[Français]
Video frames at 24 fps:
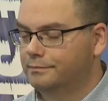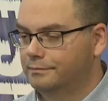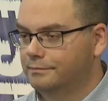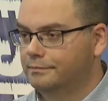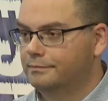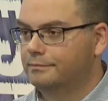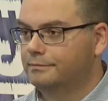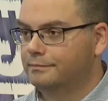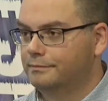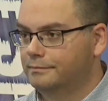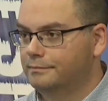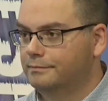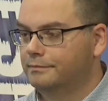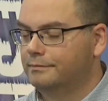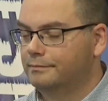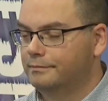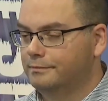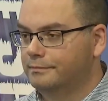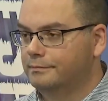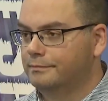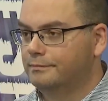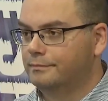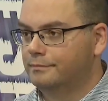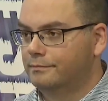mhm. très
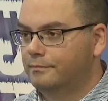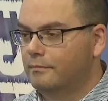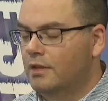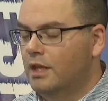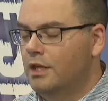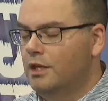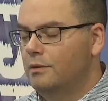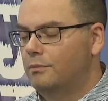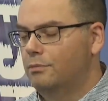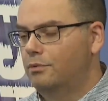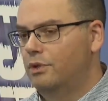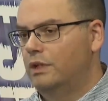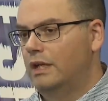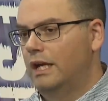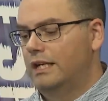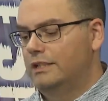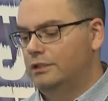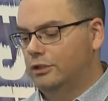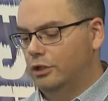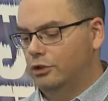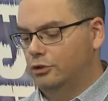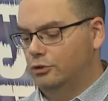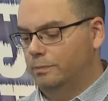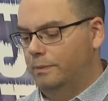difficile. Puis
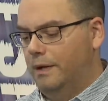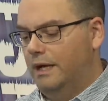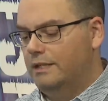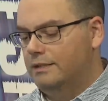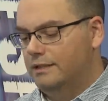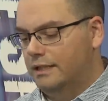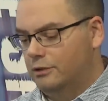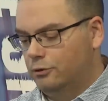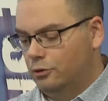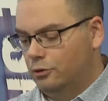est-ce que tu penses, quand